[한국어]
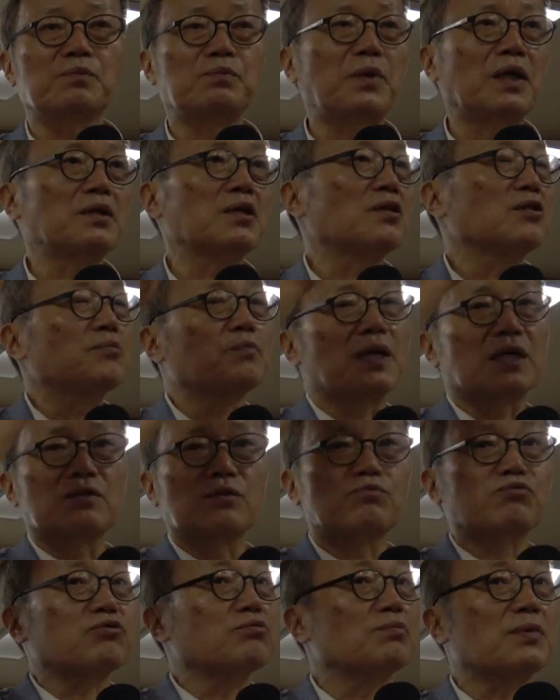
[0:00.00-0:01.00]
몇 년 전만
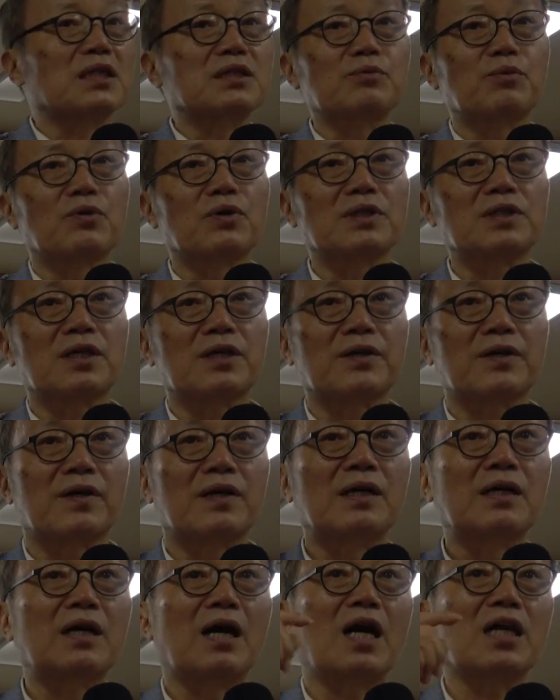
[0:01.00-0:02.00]
해도 무슨 말인지
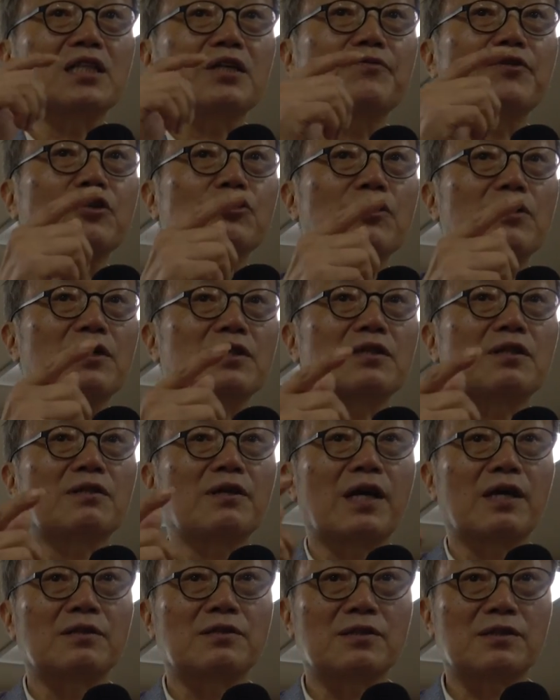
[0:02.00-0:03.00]
몰랐잖아요. 아티피셜
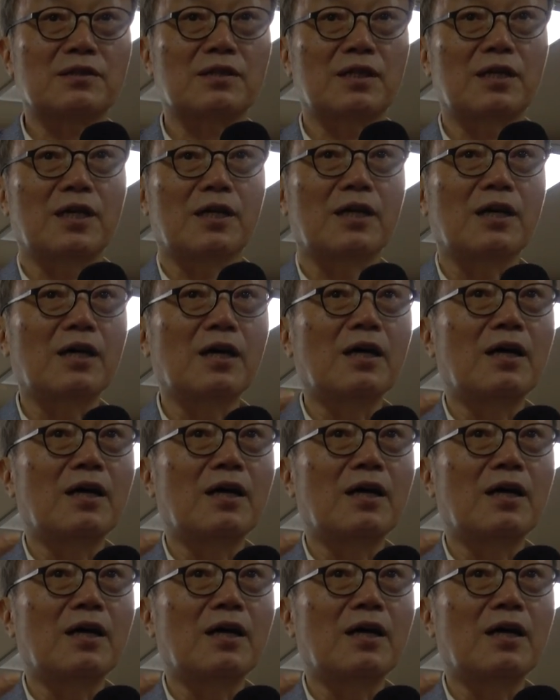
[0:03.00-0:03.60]
인텔리겐스. 예.